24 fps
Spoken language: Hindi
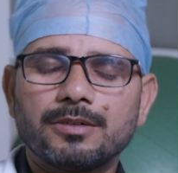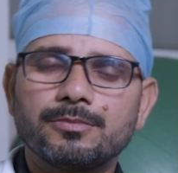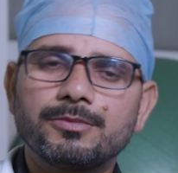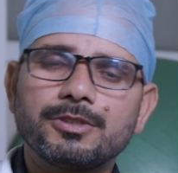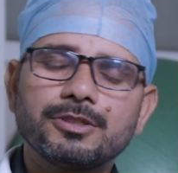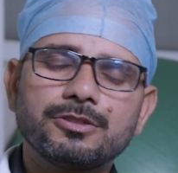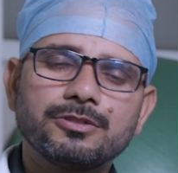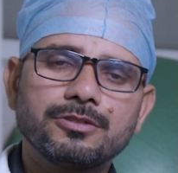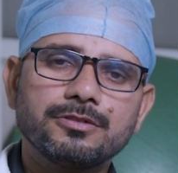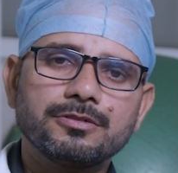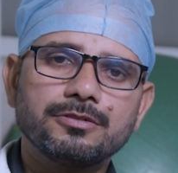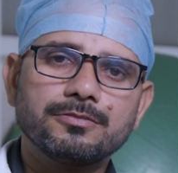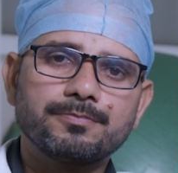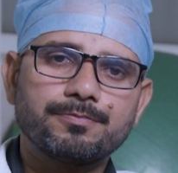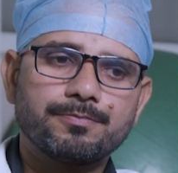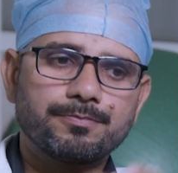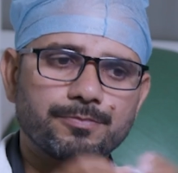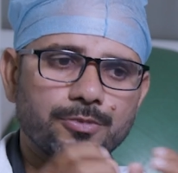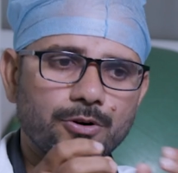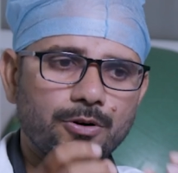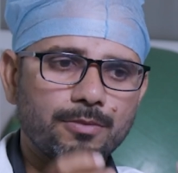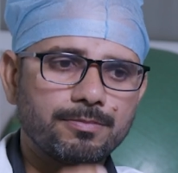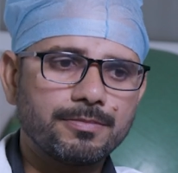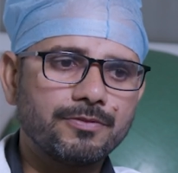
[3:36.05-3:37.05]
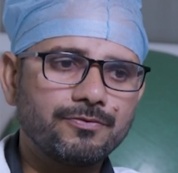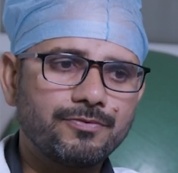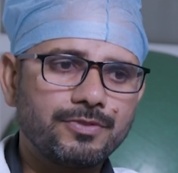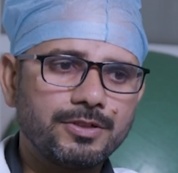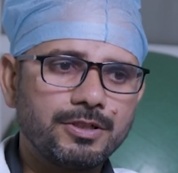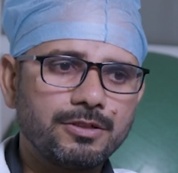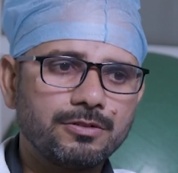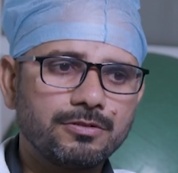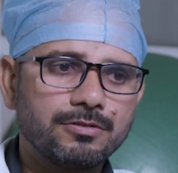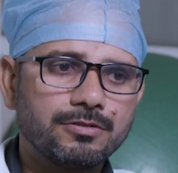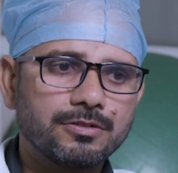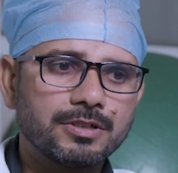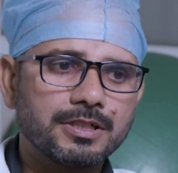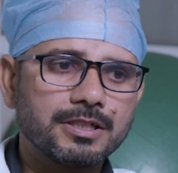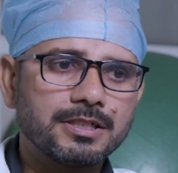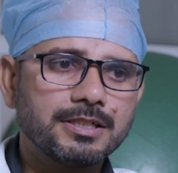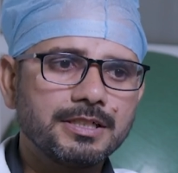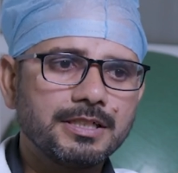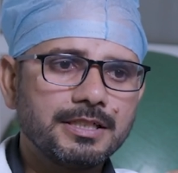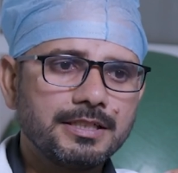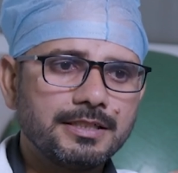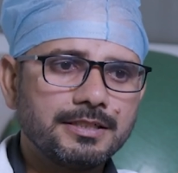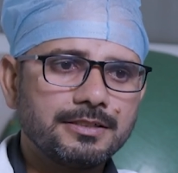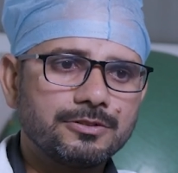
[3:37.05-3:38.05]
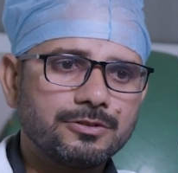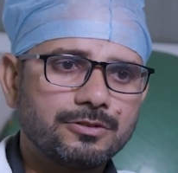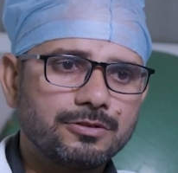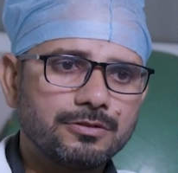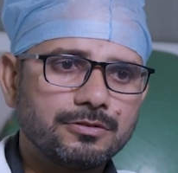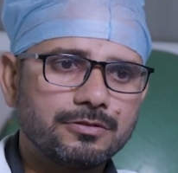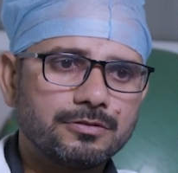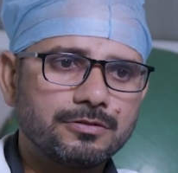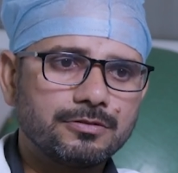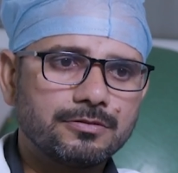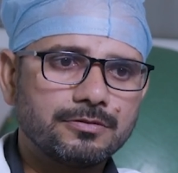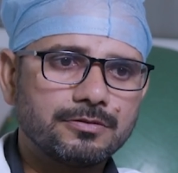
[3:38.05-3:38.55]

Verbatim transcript: हमें जो प्रॉब्लम फील होगा जो